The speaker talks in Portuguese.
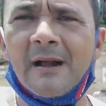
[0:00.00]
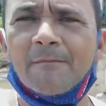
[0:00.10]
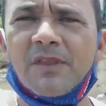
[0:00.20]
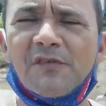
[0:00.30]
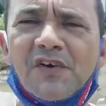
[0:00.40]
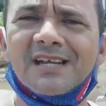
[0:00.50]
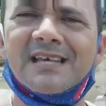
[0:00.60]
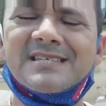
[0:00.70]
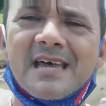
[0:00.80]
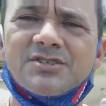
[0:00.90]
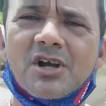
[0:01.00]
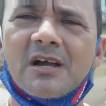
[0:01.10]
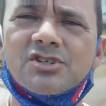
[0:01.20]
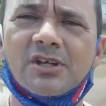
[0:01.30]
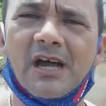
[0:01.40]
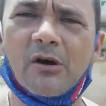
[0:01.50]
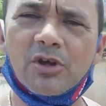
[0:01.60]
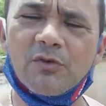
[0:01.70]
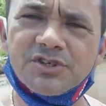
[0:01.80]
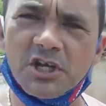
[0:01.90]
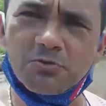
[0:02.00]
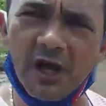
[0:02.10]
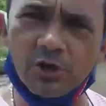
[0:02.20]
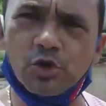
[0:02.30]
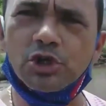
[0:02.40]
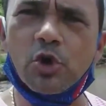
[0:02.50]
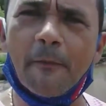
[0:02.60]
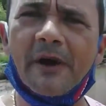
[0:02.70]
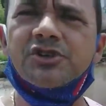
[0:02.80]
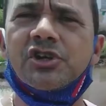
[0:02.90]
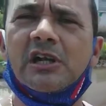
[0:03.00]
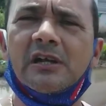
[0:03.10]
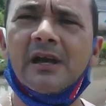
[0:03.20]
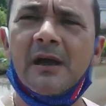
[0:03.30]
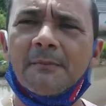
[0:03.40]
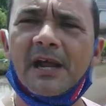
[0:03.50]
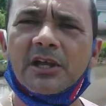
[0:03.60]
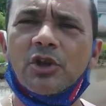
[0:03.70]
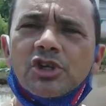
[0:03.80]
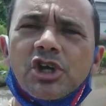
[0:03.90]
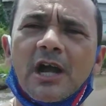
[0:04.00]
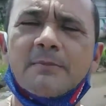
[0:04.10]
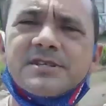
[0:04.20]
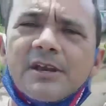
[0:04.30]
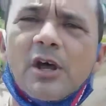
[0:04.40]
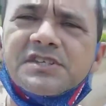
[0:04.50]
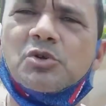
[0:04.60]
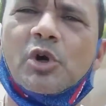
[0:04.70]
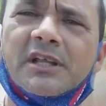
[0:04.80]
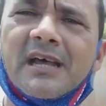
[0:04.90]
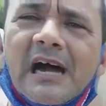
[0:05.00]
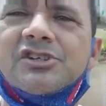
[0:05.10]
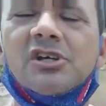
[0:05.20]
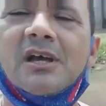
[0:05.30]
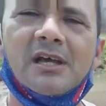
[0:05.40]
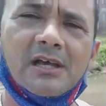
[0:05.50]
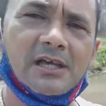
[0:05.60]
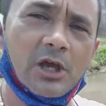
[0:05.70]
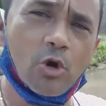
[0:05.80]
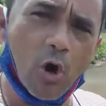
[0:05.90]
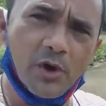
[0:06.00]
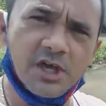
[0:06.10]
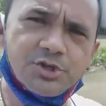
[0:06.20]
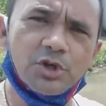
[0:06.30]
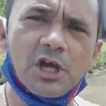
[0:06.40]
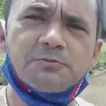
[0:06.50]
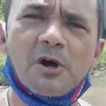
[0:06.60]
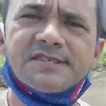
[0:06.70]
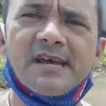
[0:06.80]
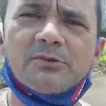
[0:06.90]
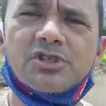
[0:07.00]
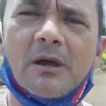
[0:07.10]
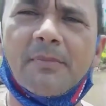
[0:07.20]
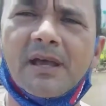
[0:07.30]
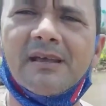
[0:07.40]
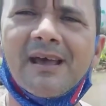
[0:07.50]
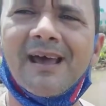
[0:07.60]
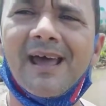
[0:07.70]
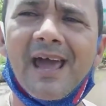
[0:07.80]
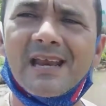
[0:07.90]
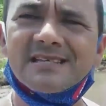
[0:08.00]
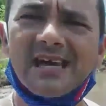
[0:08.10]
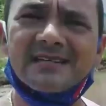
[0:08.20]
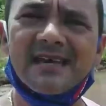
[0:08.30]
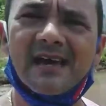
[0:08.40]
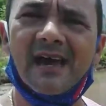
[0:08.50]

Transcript: da Fera da Serra de Castanhal, que vocês me ajudem, compartilhem para que nós chegamos à nossa autoridade e que com isso nós possamos também realizar essa,